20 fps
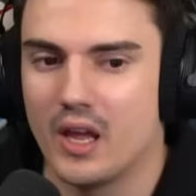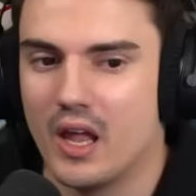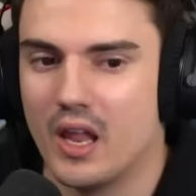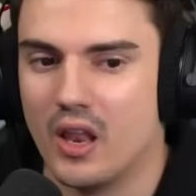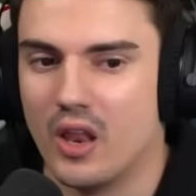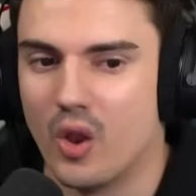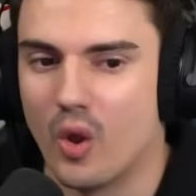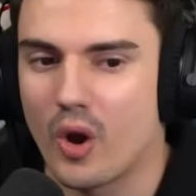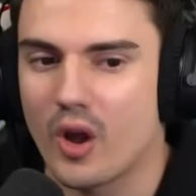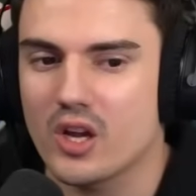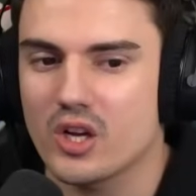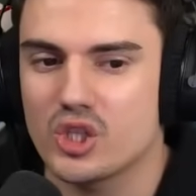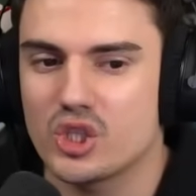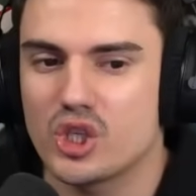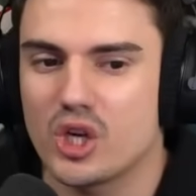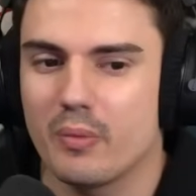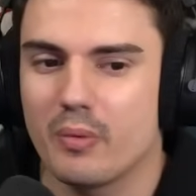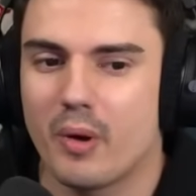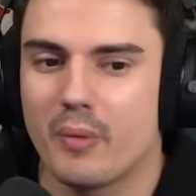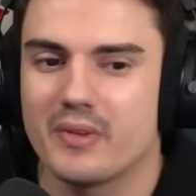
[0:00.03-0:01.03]
Neuer
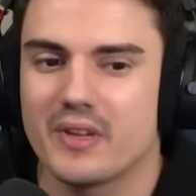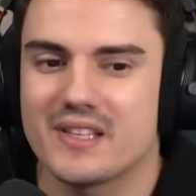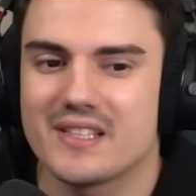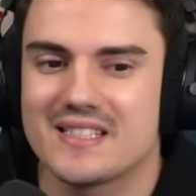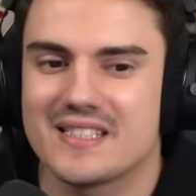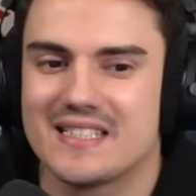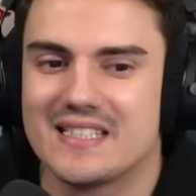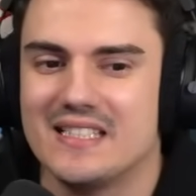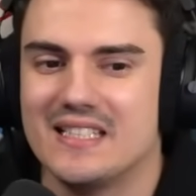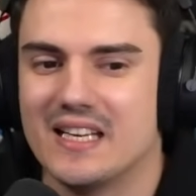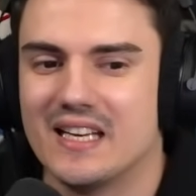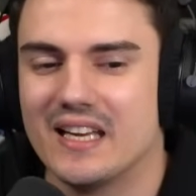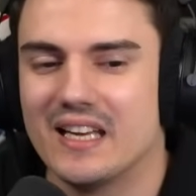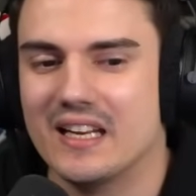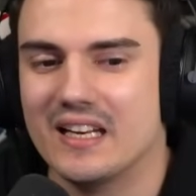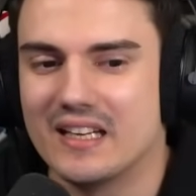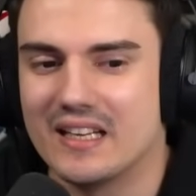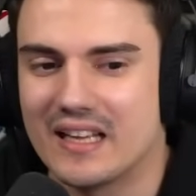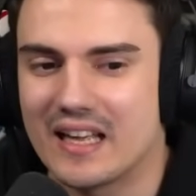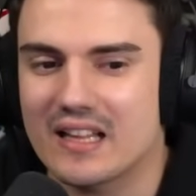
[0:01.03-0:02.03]
Shop kommt jetzt hier
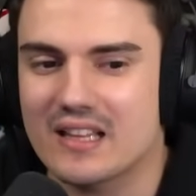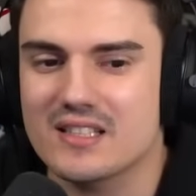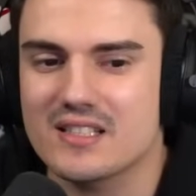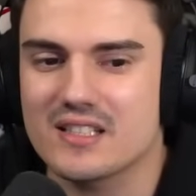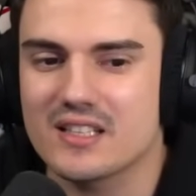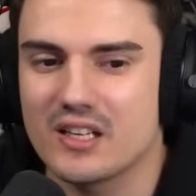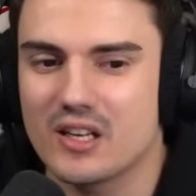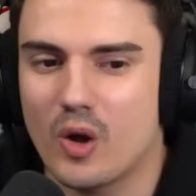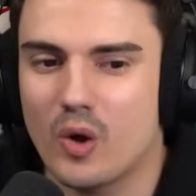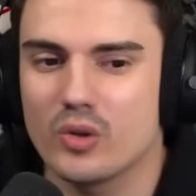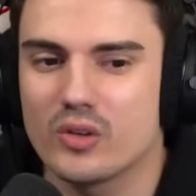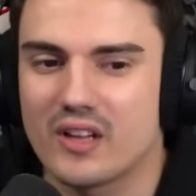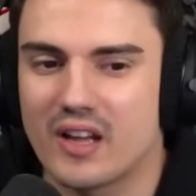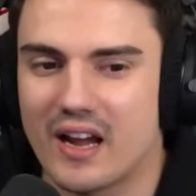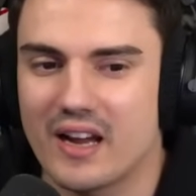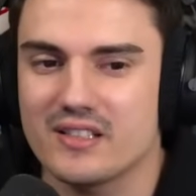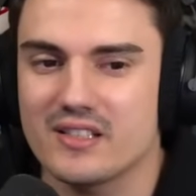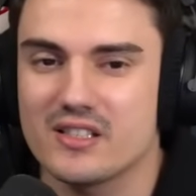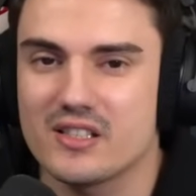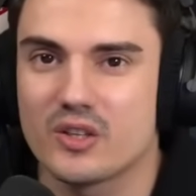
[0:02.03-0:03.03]
in ganz genau
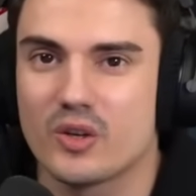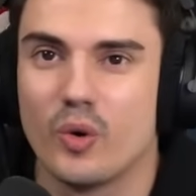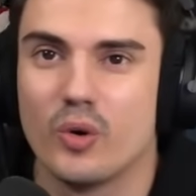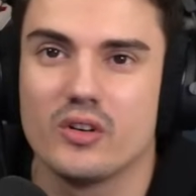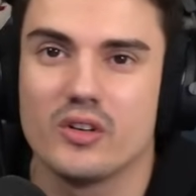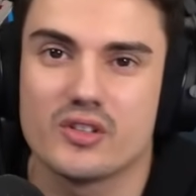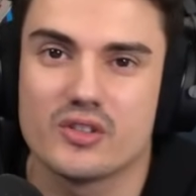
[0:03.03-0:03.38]
30 Sekunden.